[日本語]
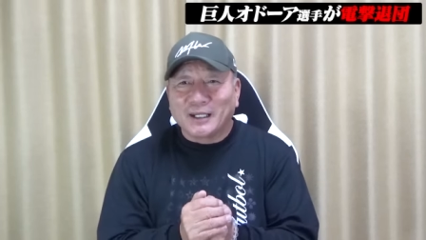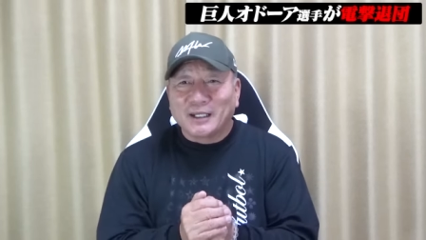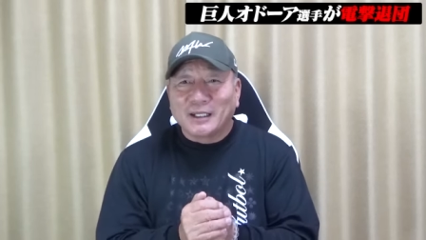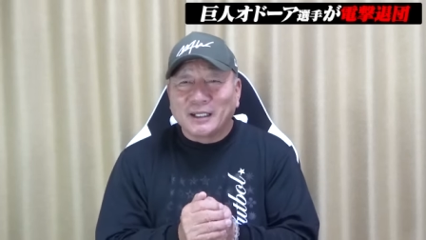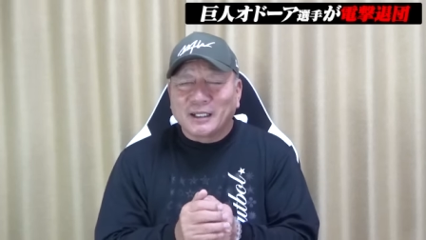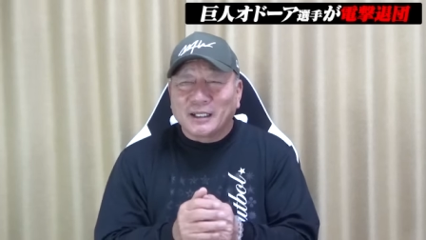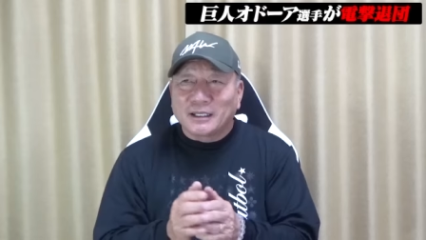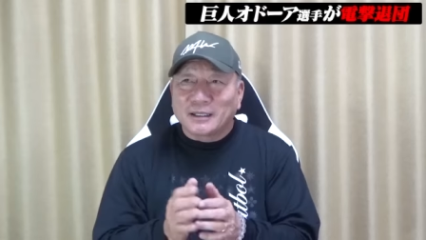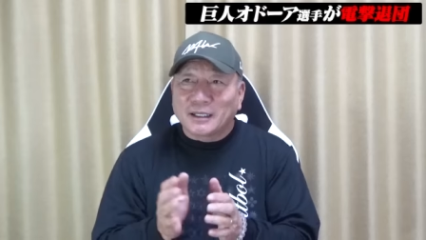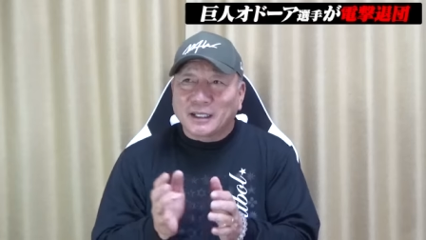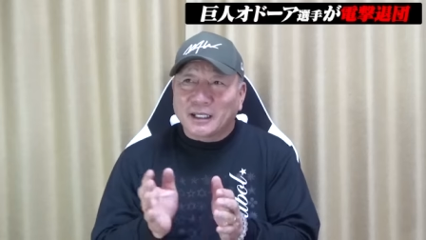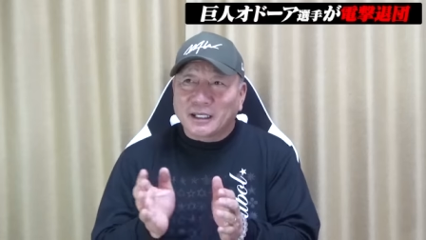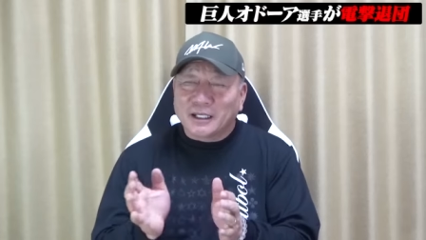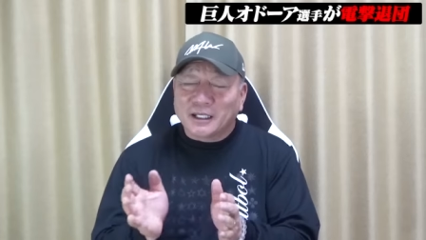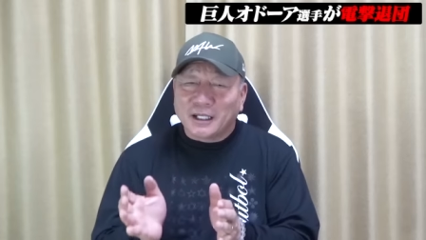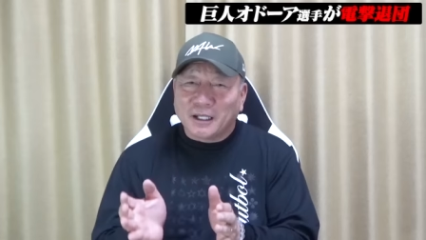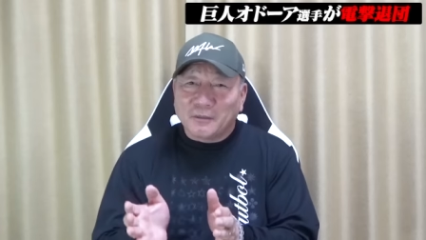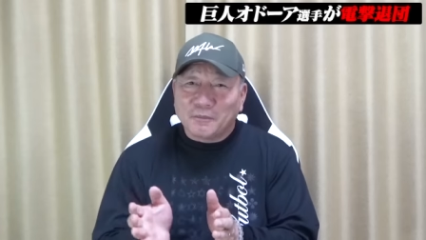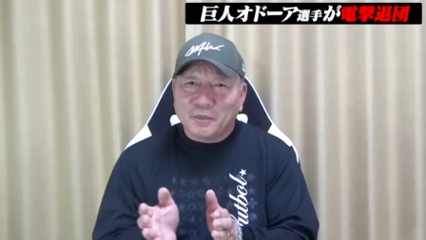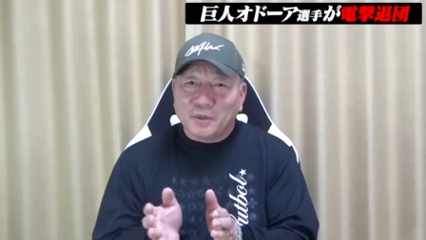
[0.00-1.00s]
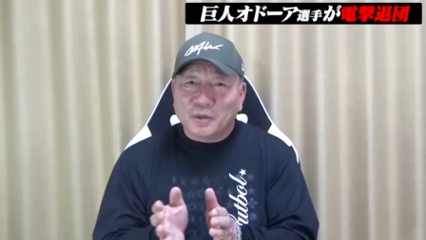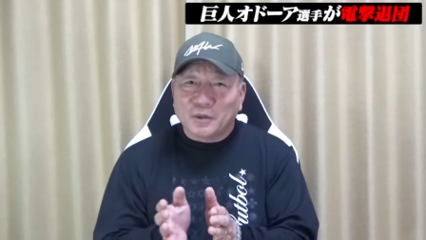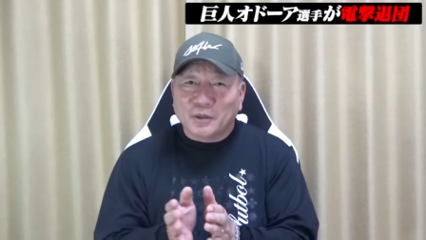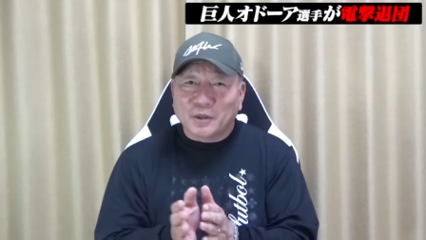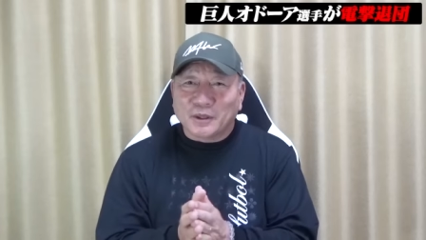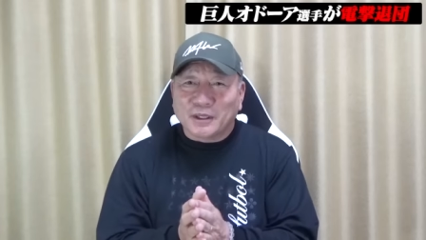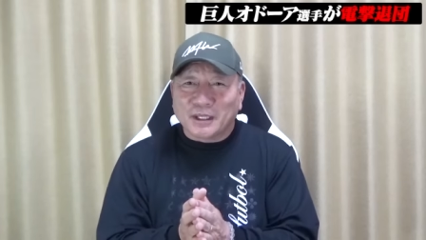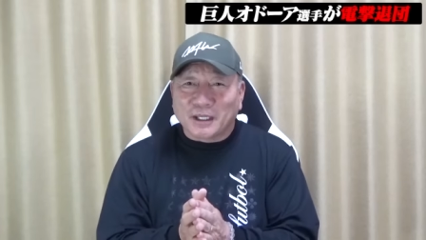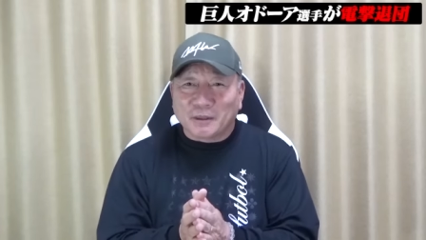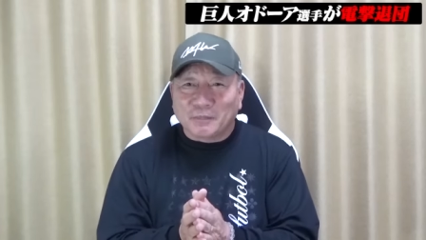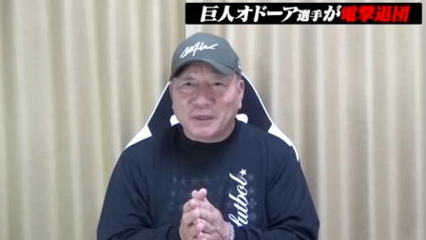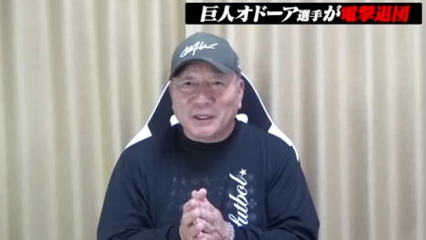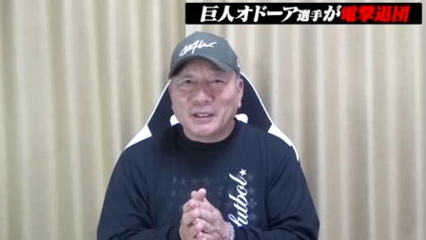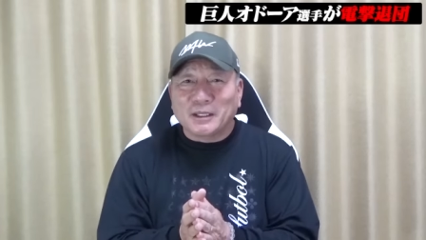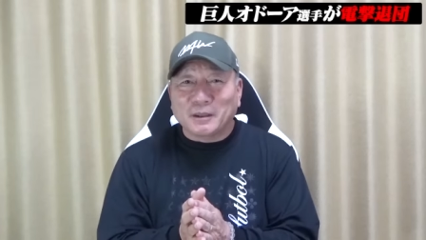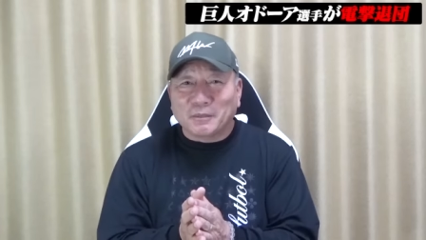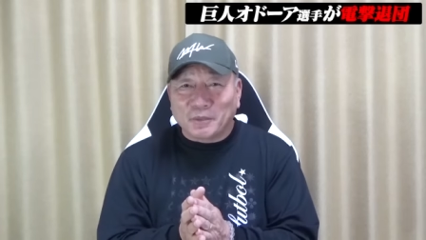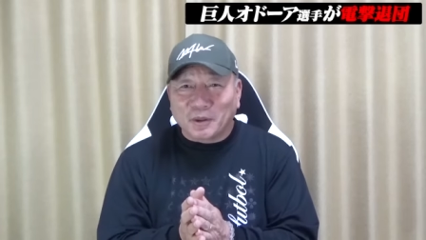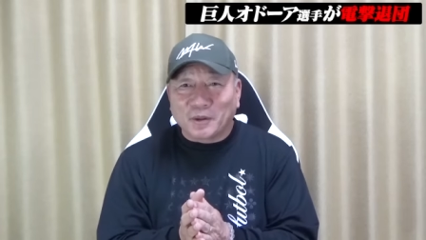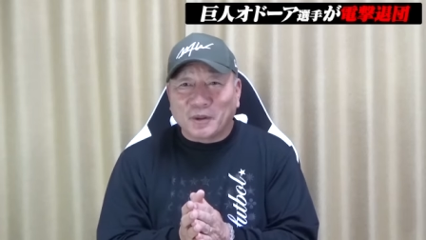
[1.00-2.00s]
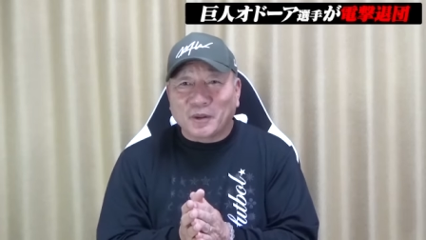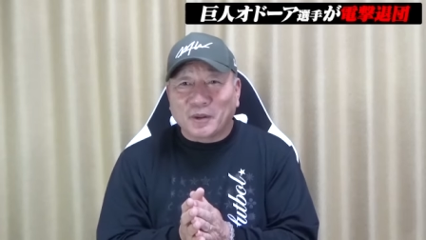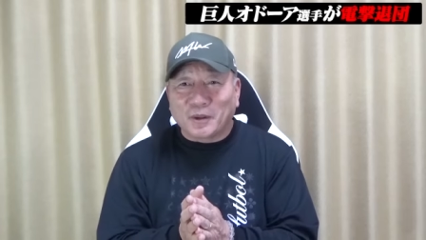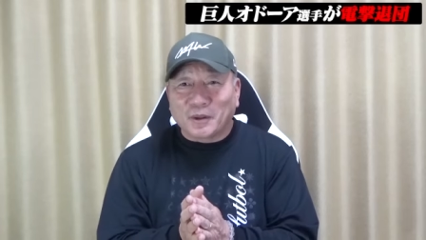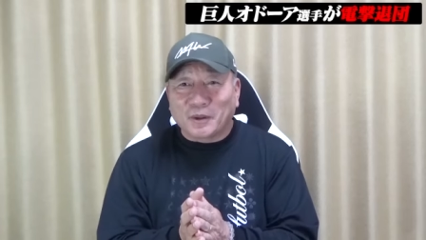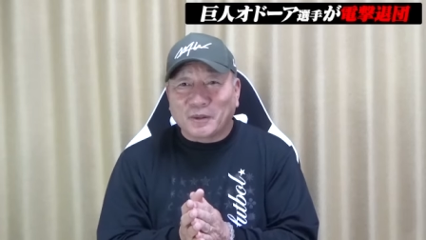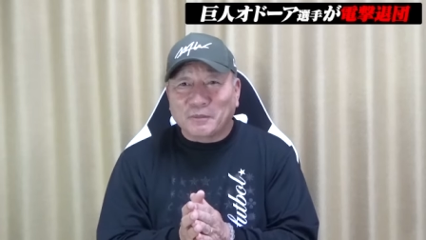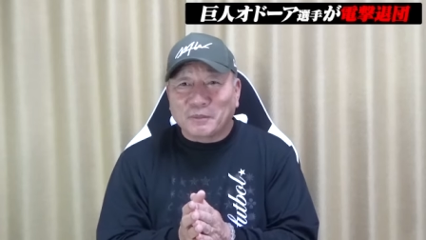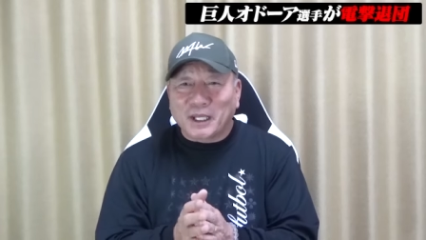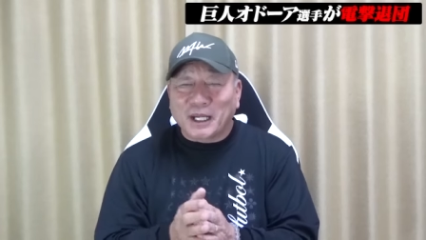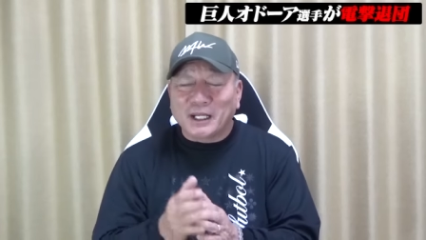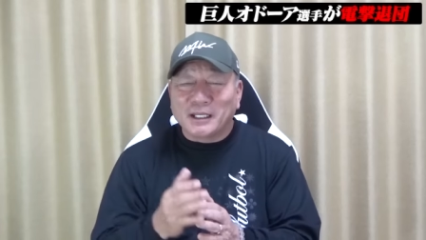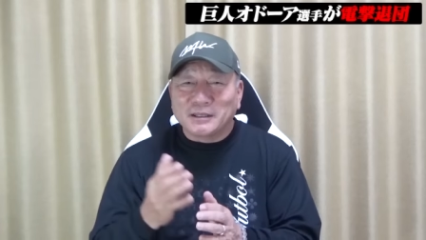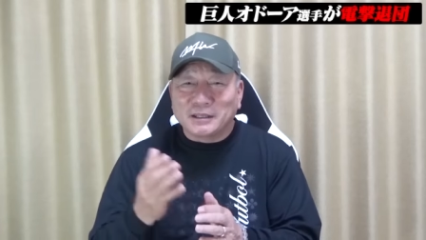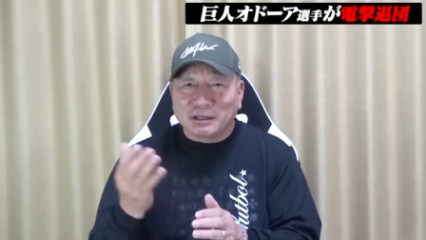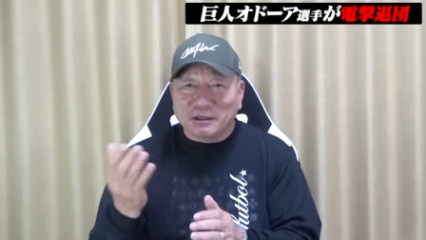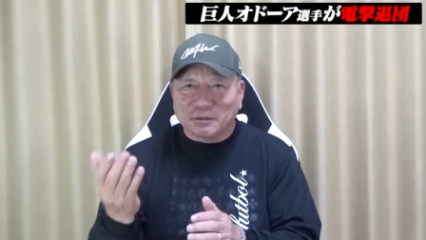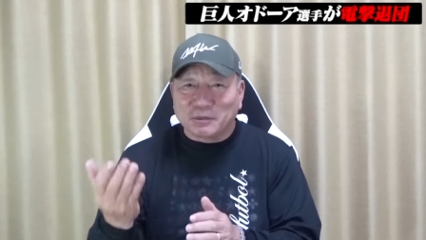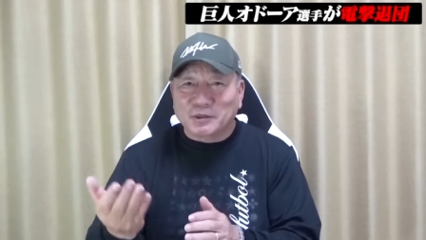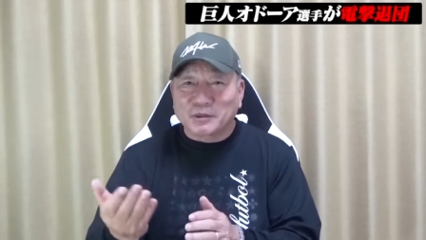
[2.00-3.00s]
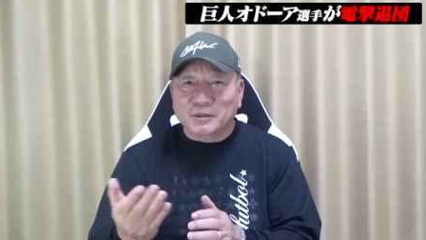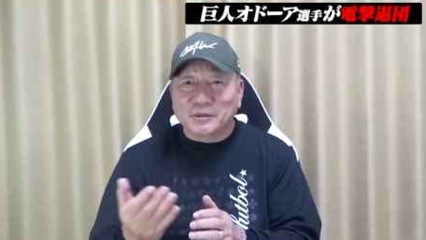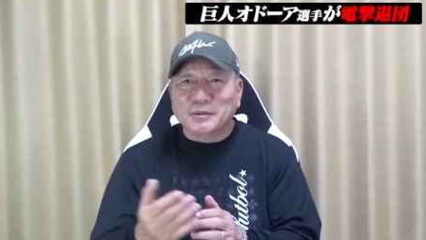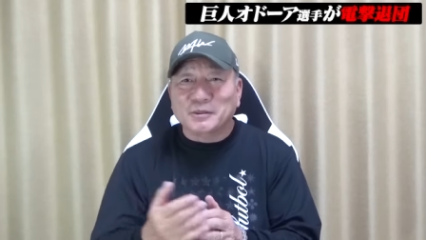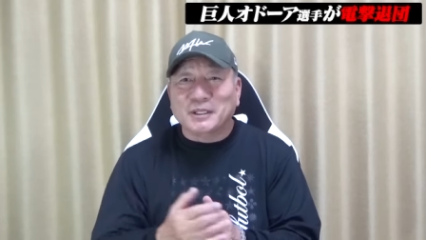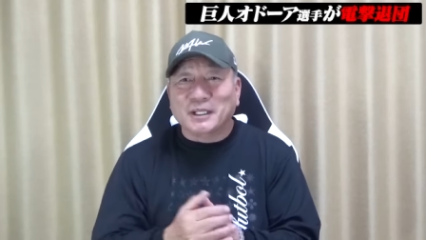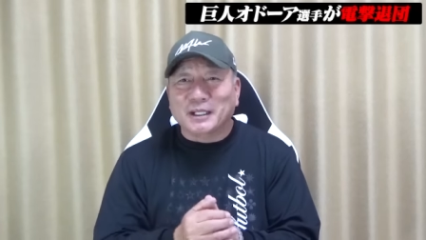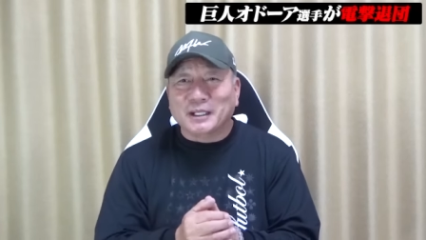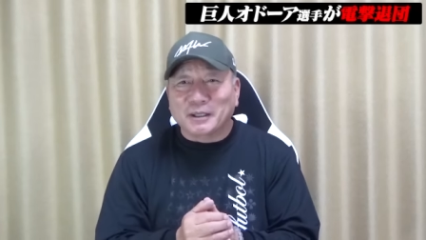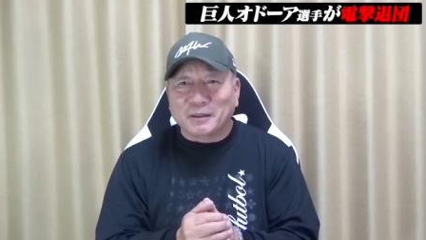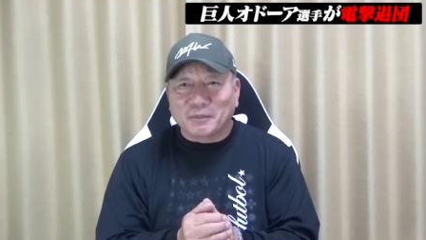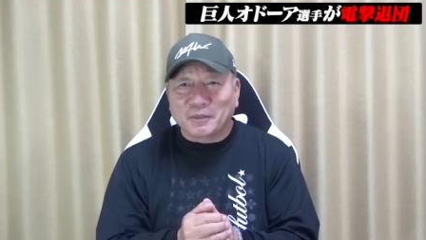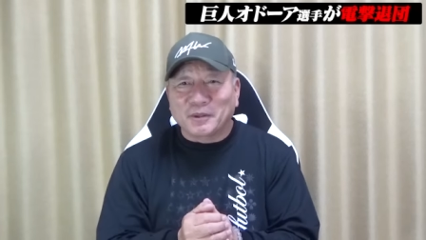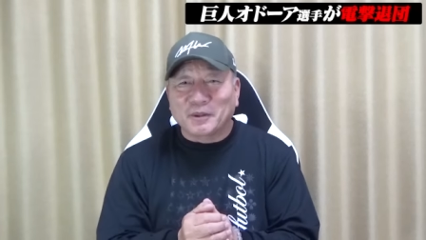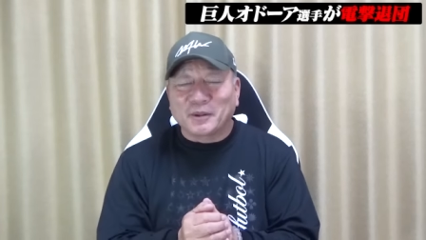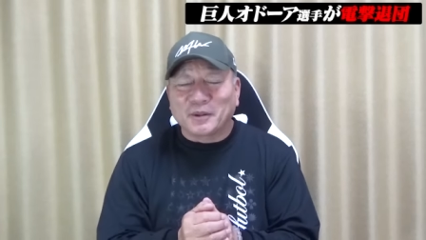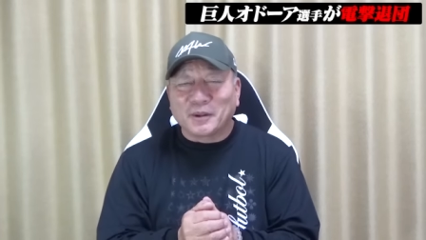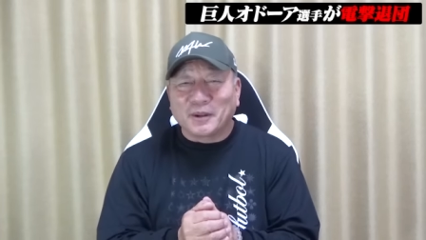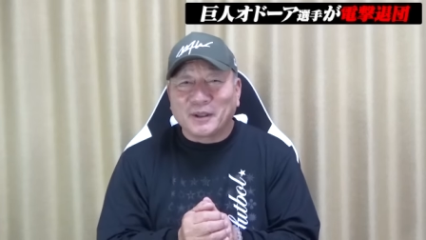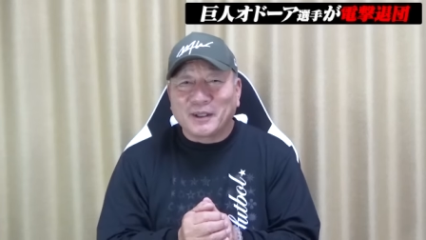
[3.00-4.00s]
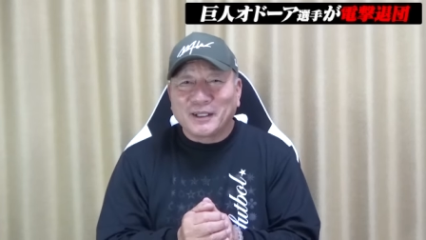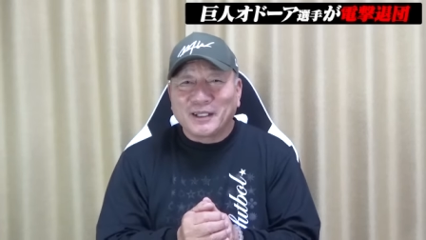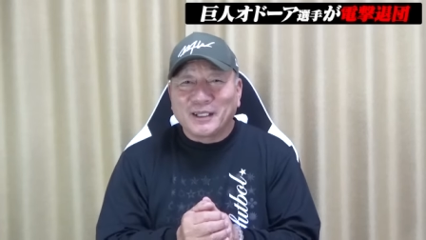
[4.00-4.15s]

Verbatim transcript: うん、だからキャンプの時から見てもまあ挨拶もするんだけども